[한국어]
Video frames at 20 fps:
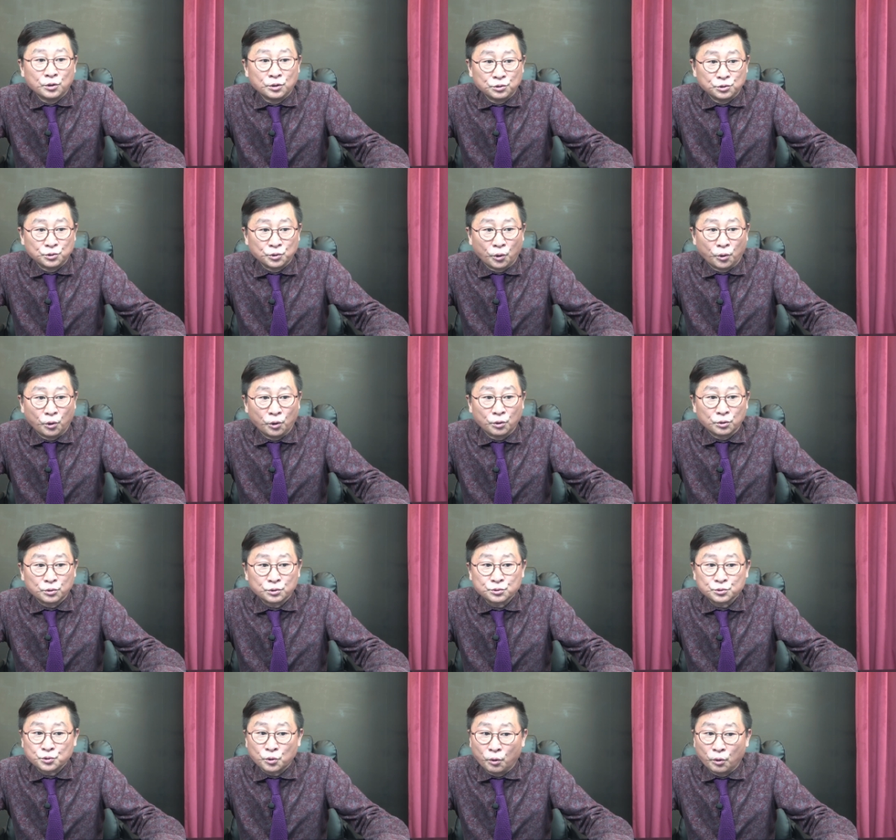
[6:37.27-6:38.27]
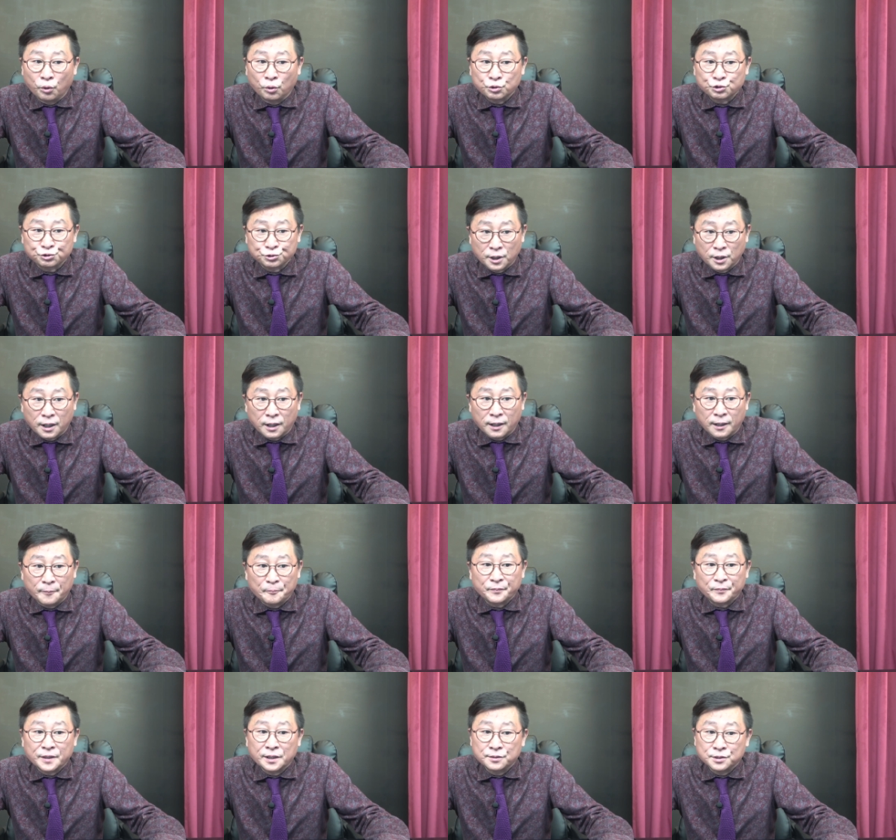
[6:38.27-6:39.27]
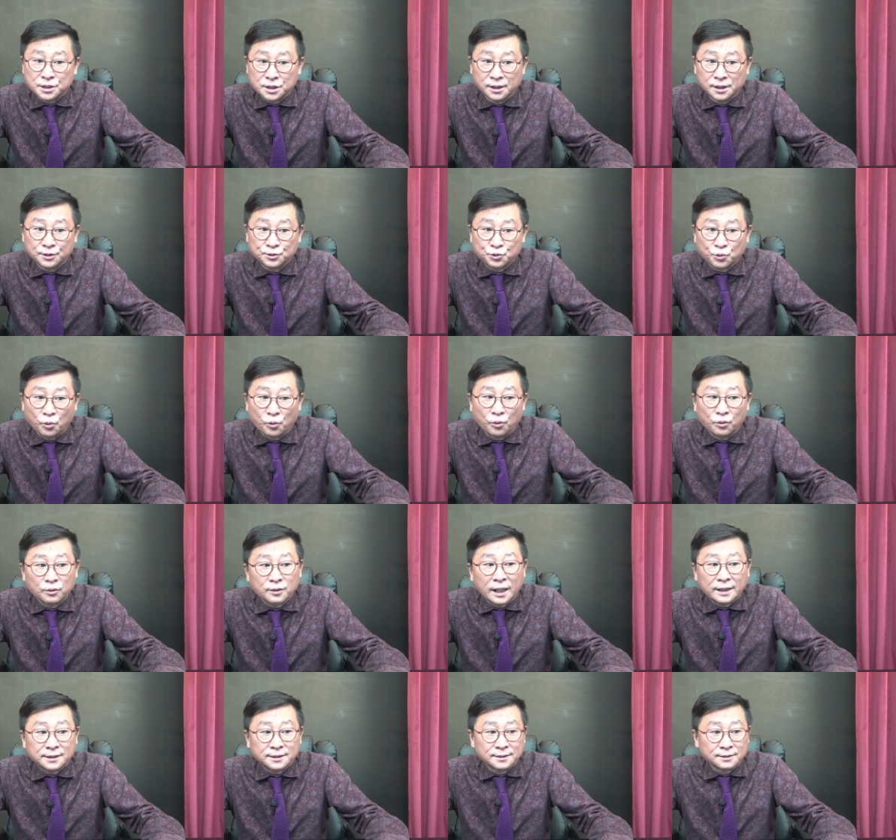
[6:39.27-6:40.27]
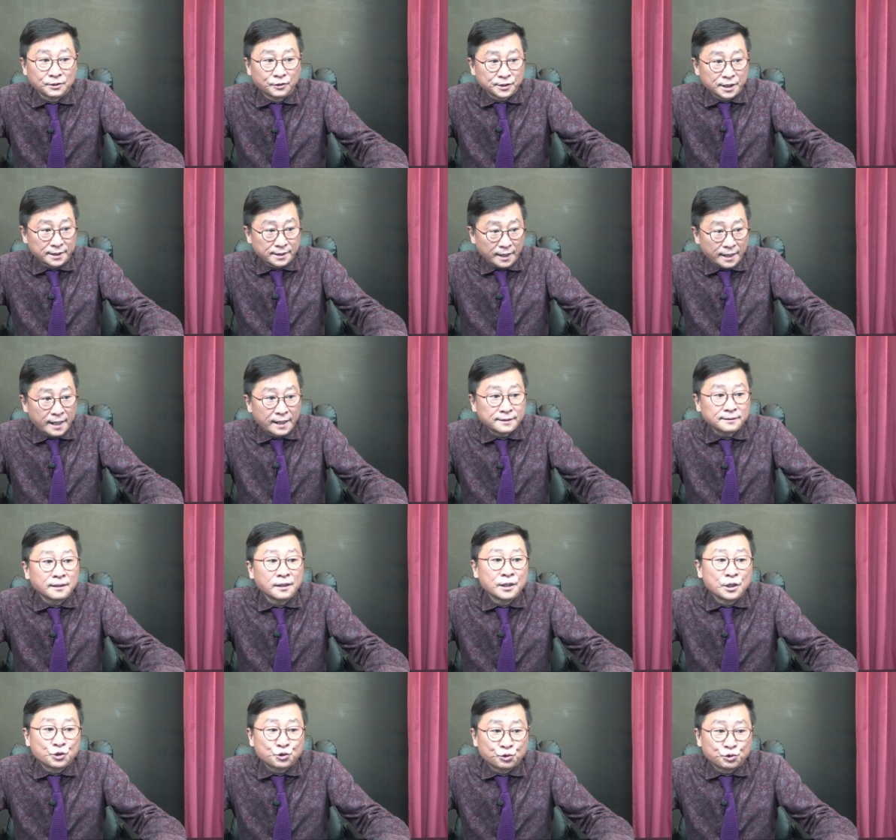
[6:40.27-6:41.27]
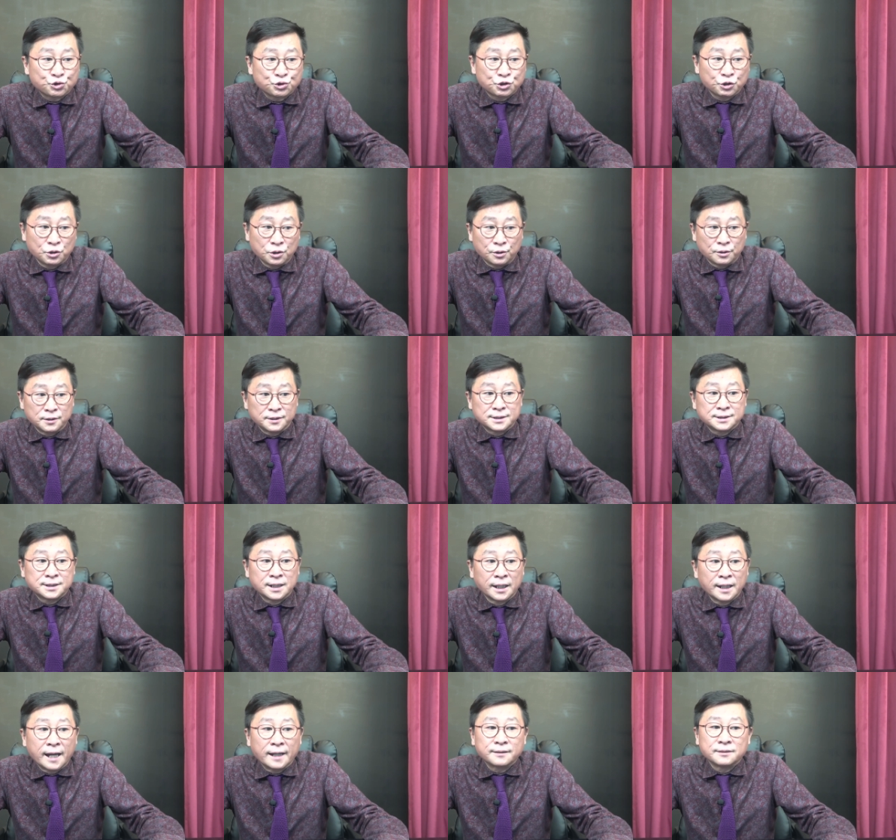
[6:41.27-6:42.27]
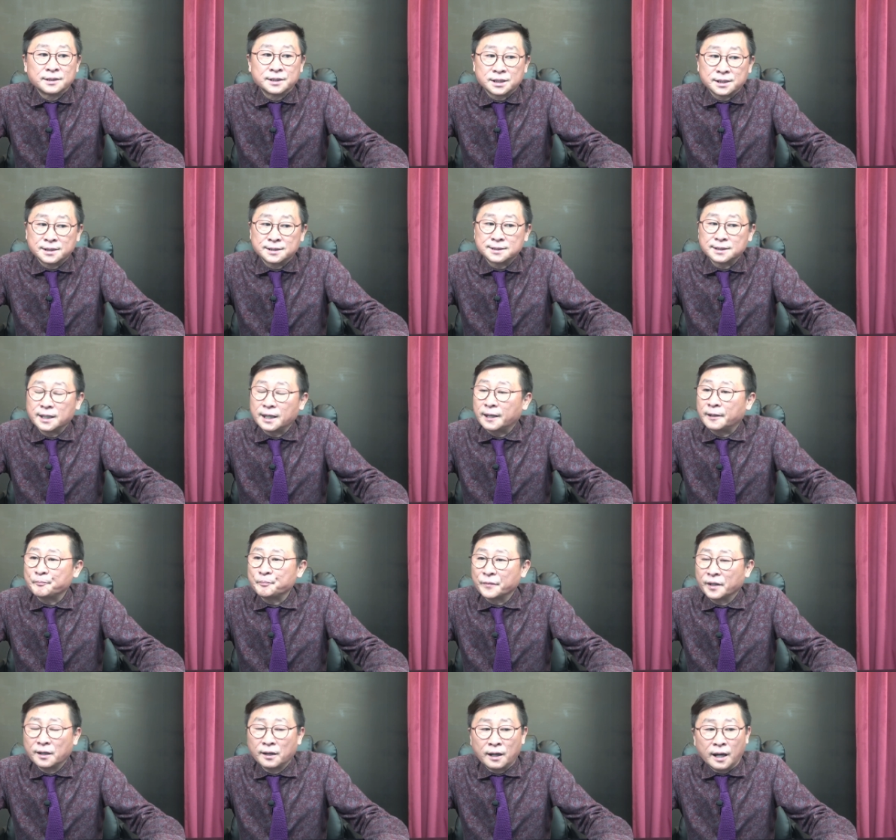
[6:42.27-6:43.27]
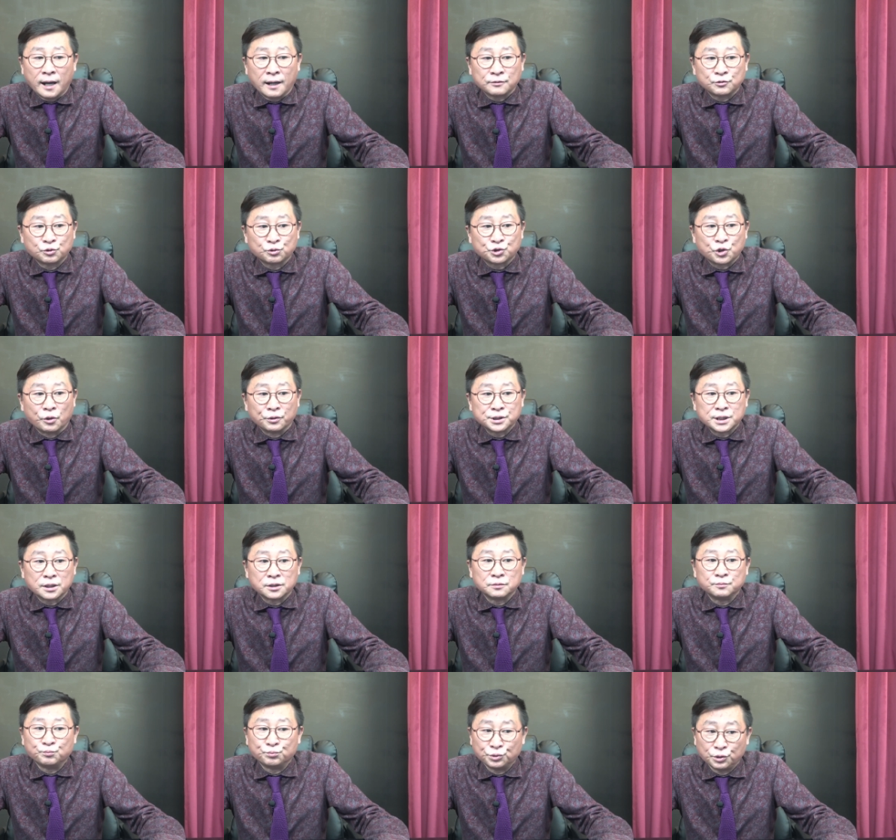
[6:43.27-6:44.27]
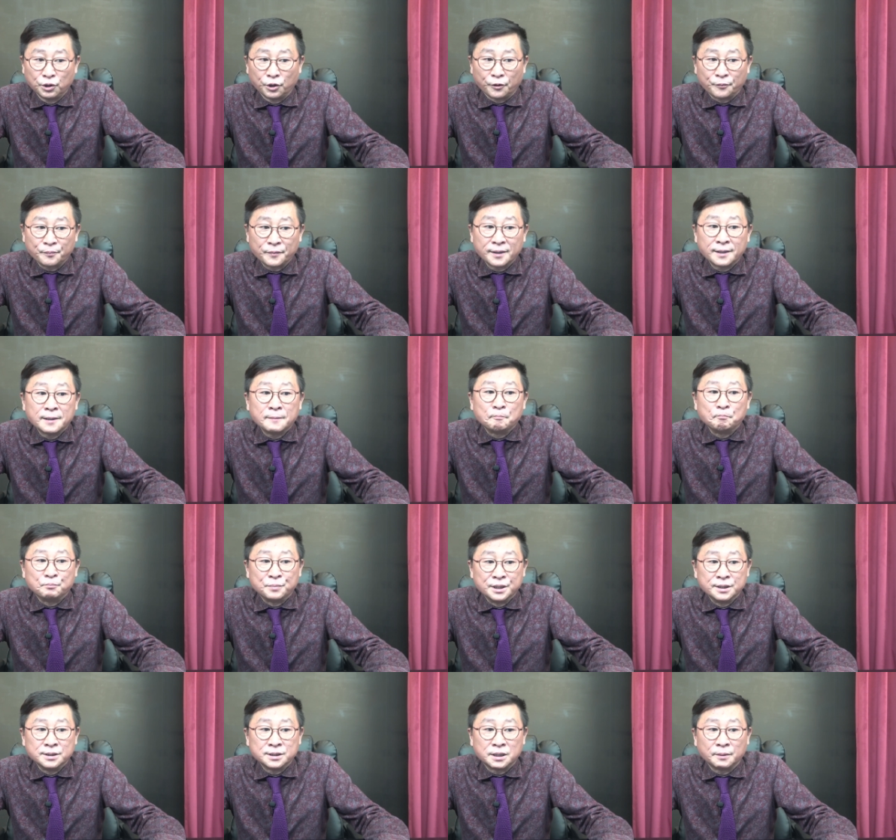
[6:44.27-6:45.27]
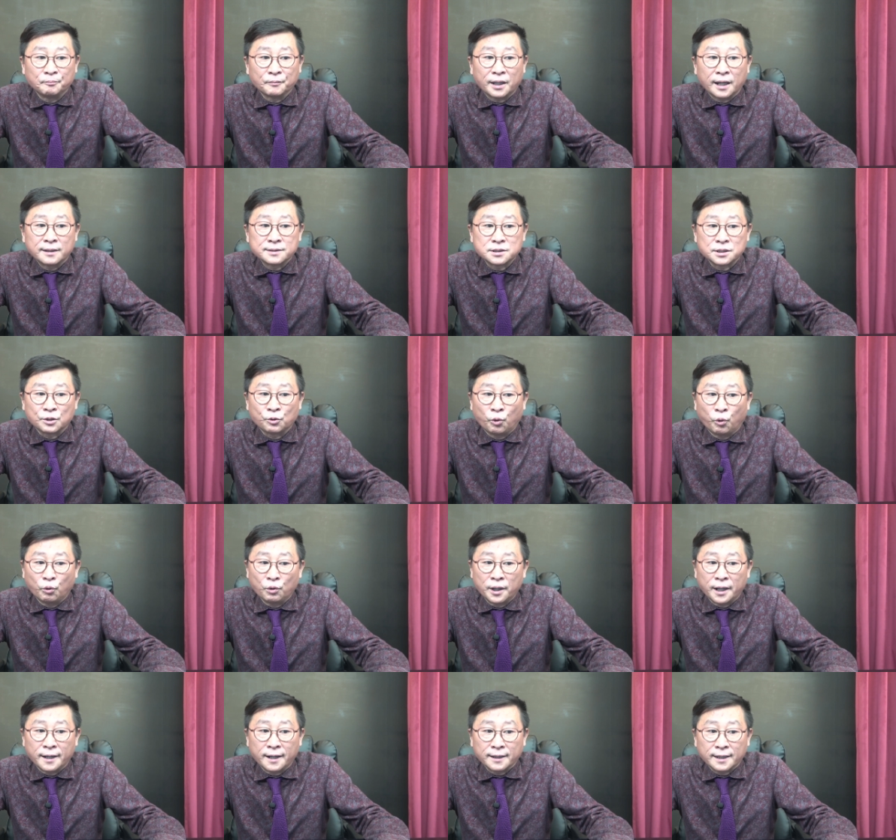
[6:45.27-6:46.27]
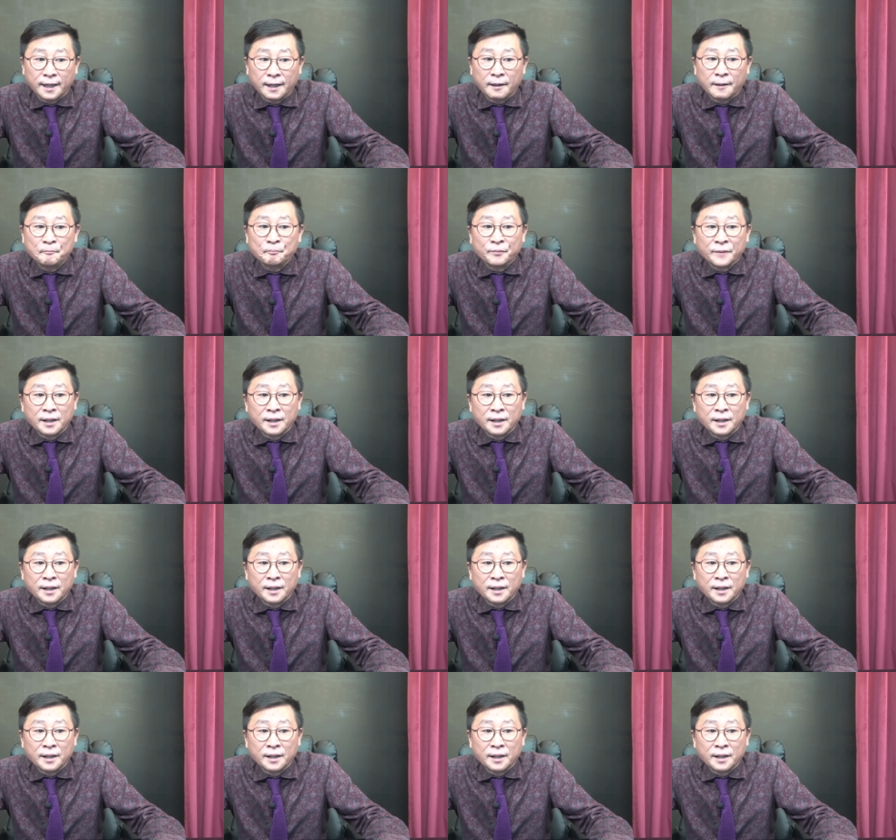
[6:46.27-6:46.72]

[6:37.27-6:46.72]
요소수나 질소 같은 것에 대한 수출 제한을 실시해 한국 경제는 물론 민심까지 혼란하게